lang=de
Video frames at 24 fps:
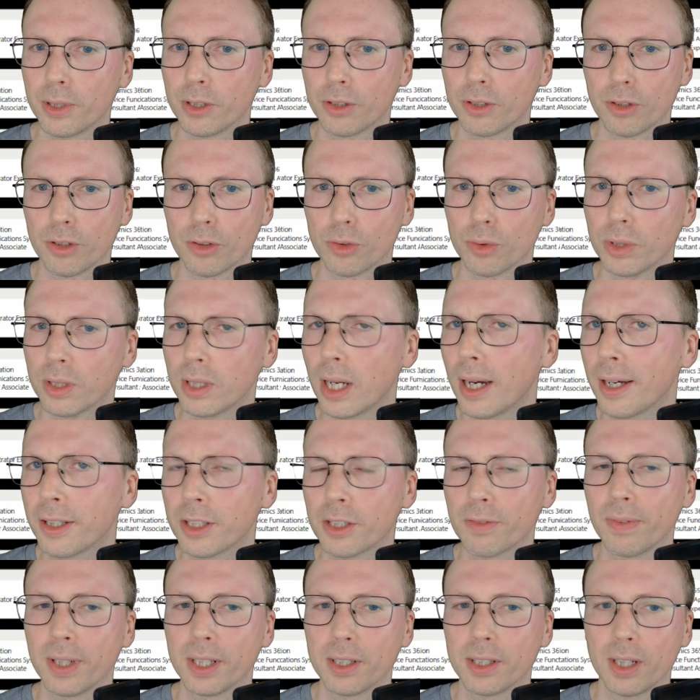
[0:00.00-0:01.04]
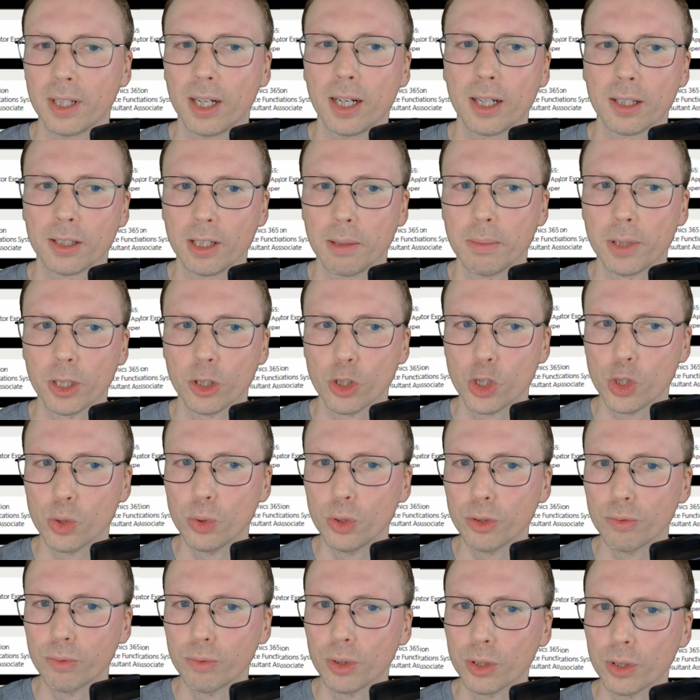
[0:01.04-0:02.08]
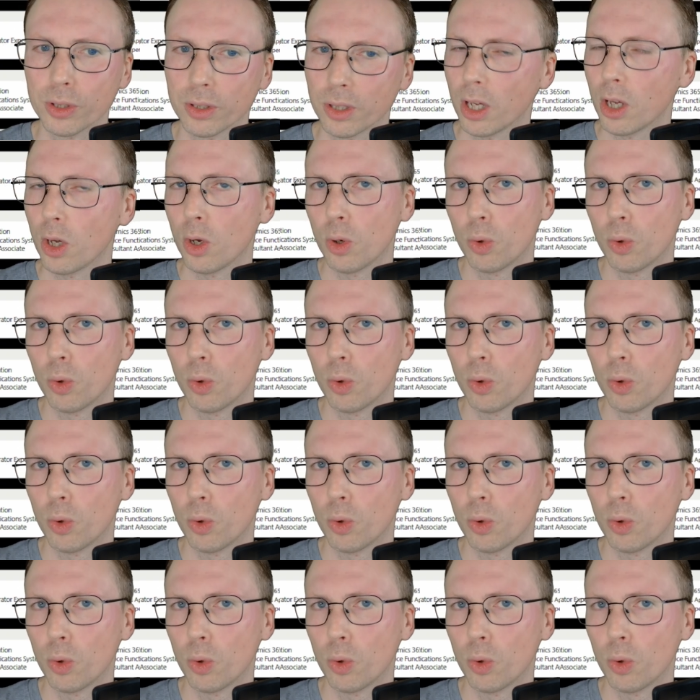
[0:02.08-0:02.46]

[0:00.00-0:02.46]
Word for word: dass das so in ein, zwei Tagen da mal geschult wurde.